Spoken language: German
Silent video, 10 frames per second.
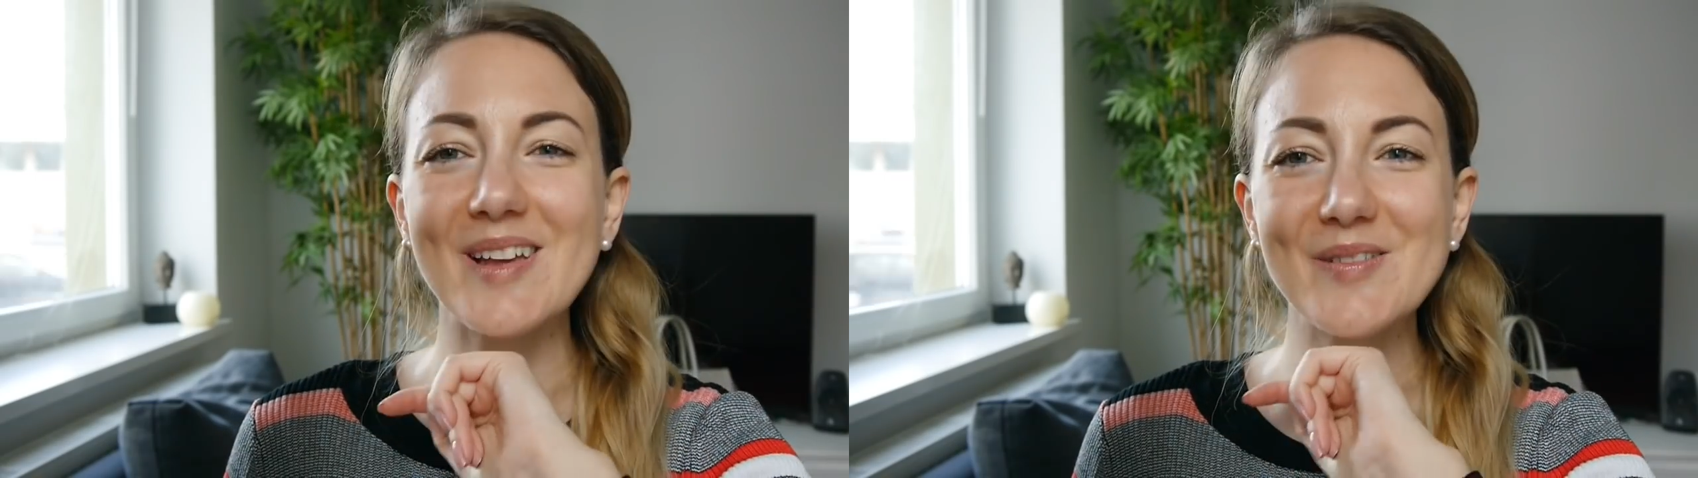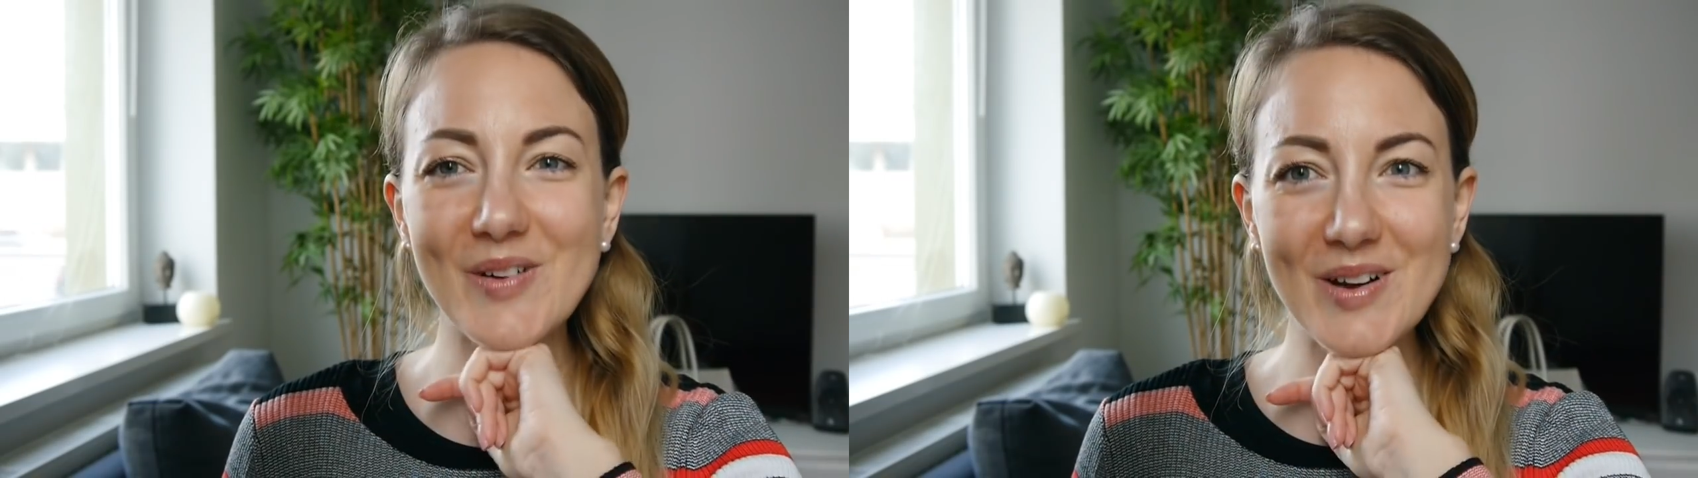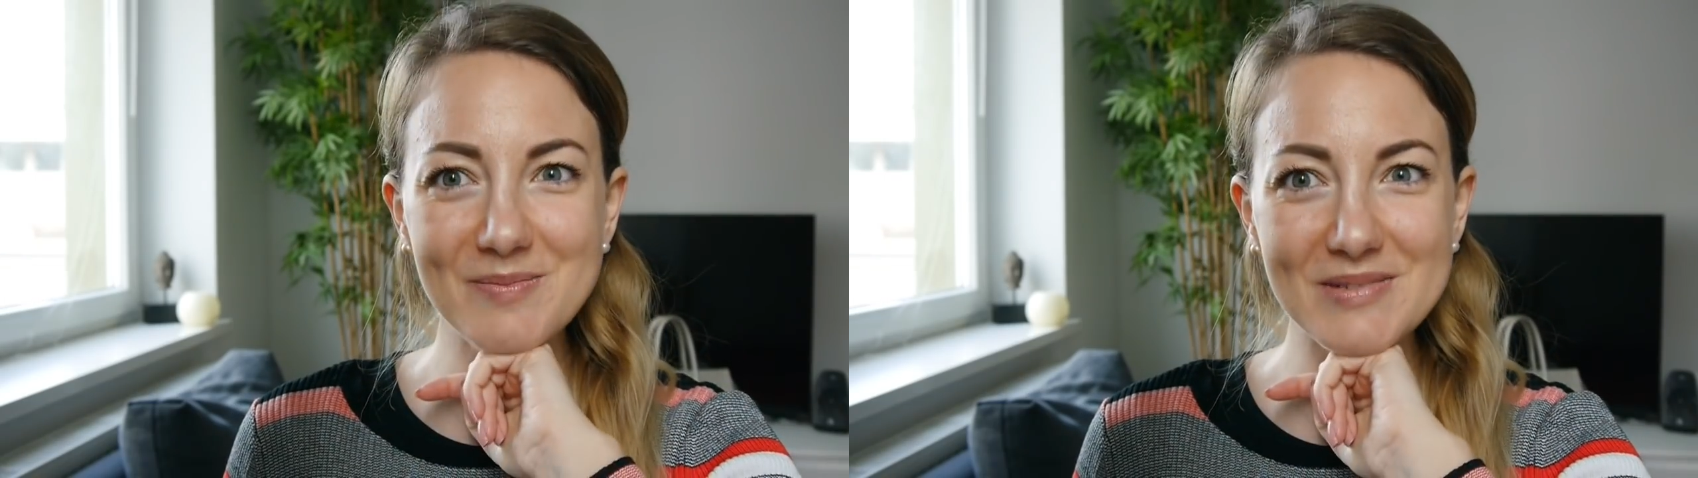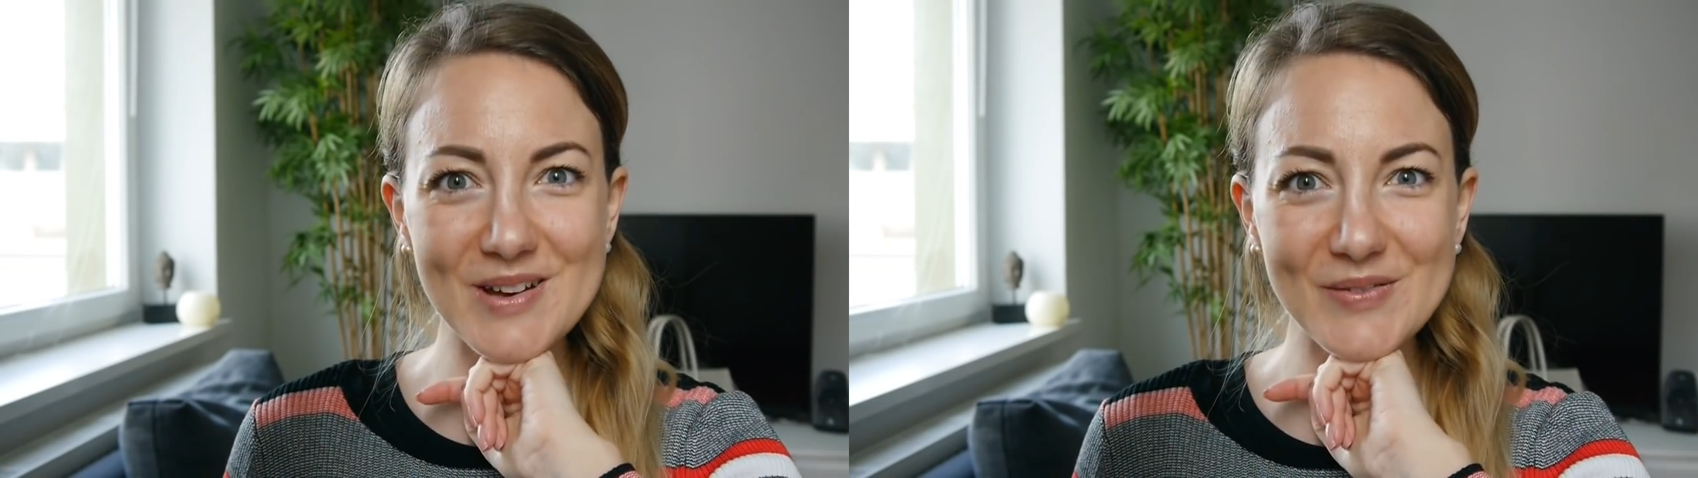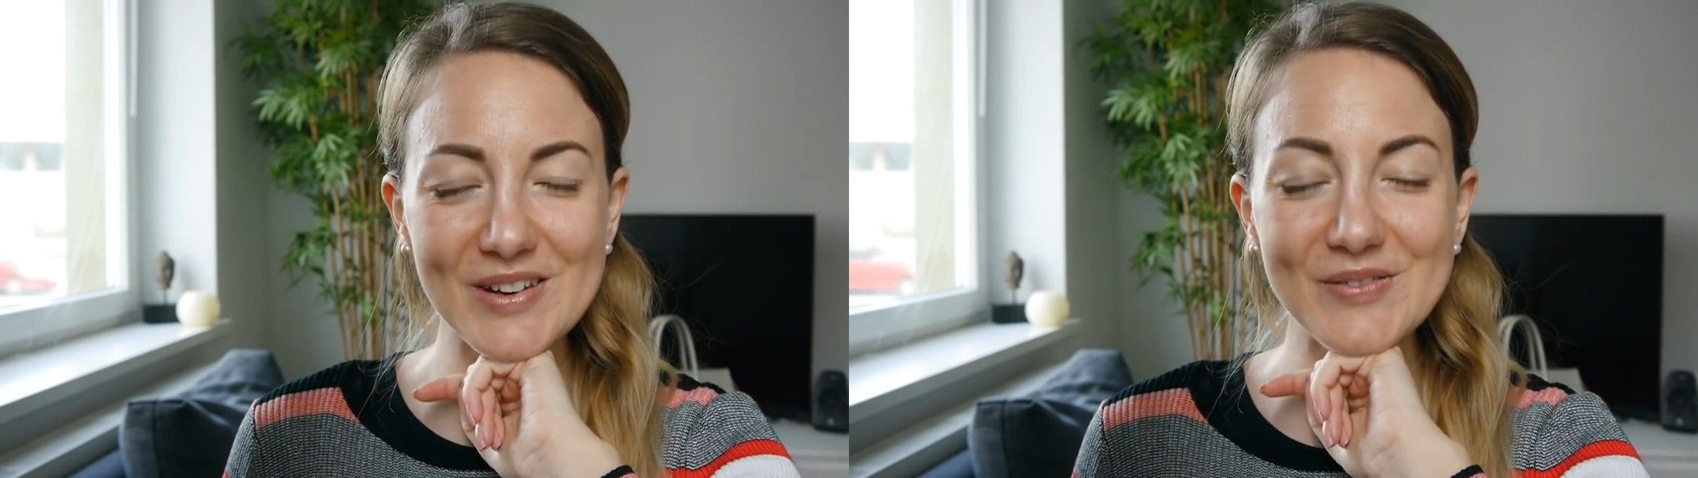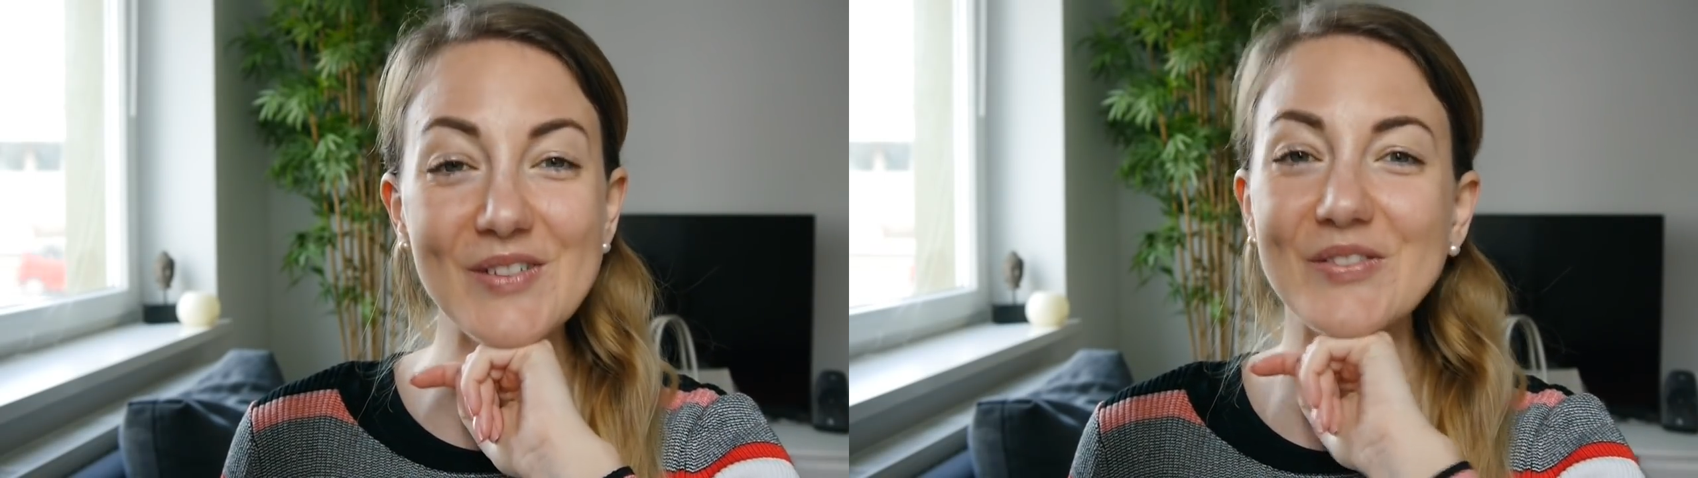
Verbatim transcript: dann freue ich mich auf jeden Fall